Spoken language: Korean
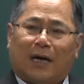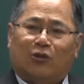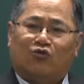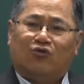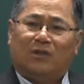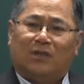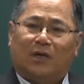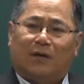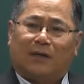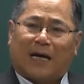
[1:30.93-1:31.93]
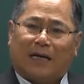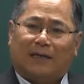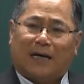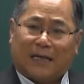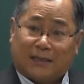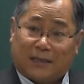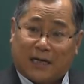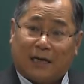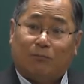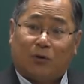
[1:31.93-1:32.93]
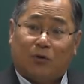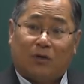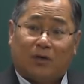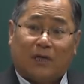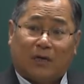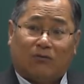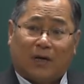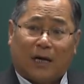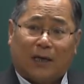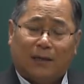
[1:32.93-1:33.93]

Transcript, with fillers: 아 순실현 가능가치라는 표현이 있구나.